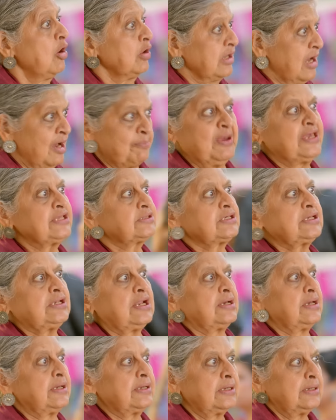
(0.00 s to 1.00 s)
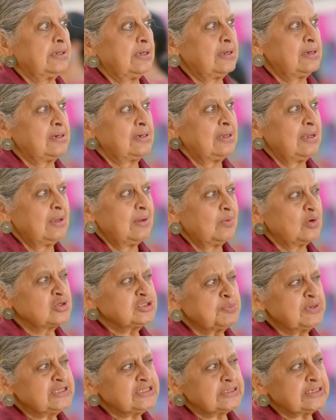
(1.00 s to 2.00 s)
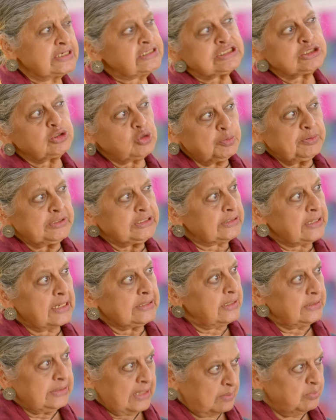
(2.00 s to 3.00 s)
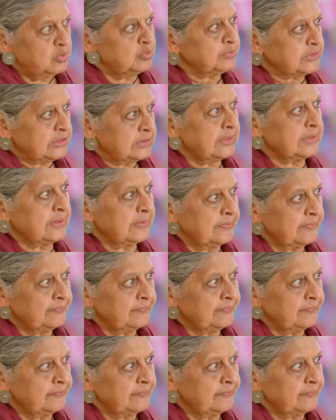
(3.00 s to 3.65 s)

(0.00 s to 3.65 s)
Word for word: और अभेद किला है उसमें से किसी को भी निकालना नामुमकिन है